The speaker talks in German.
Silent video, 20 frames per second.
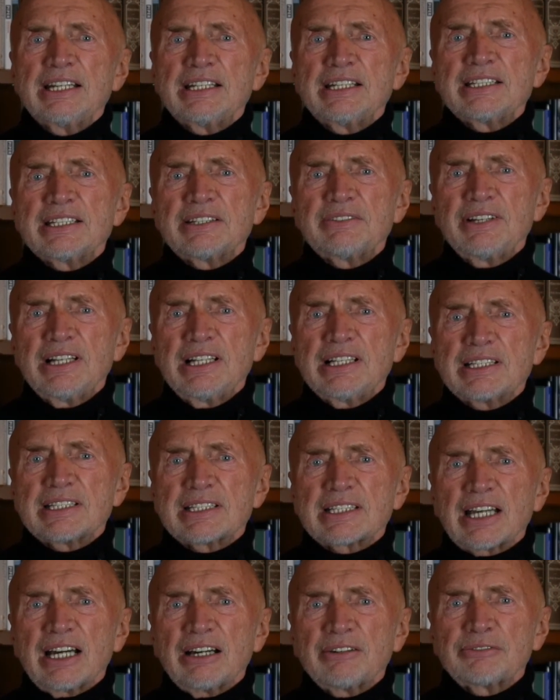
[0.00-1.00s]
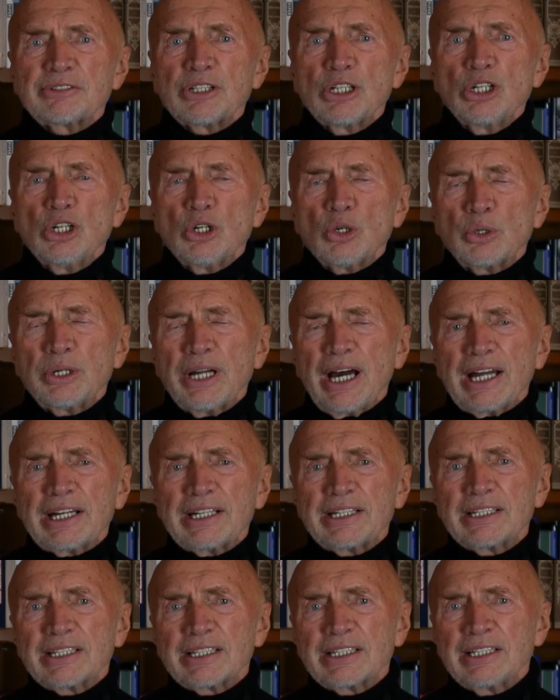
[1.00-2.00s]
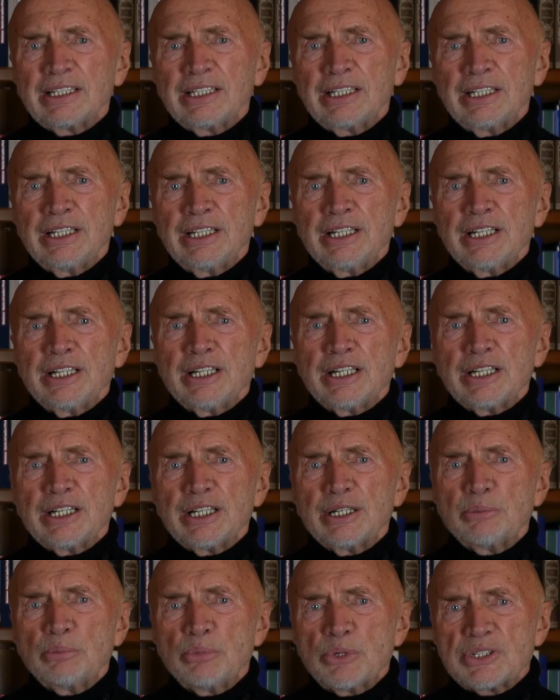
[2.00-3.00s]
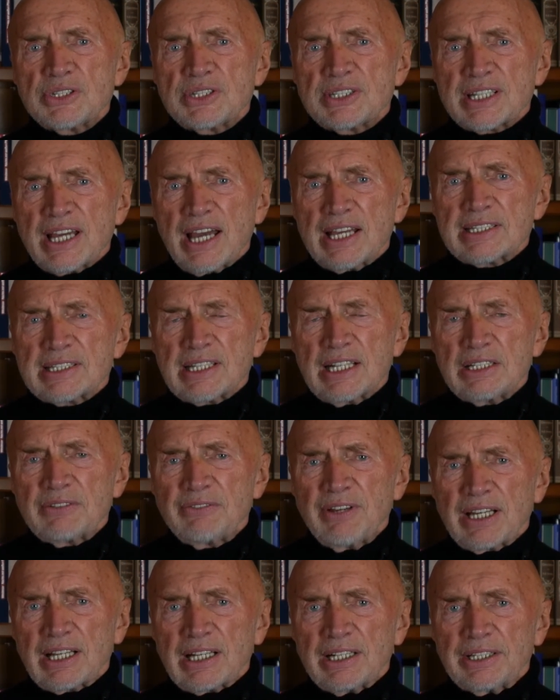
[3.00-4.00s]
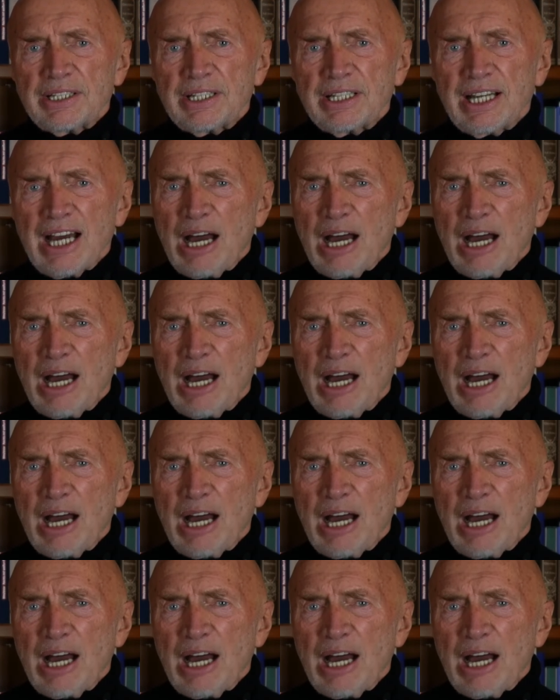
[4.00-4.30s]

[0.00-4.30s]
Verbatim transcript: diese Willenskraft, und andere, äh, müssen sie erst entwickeln.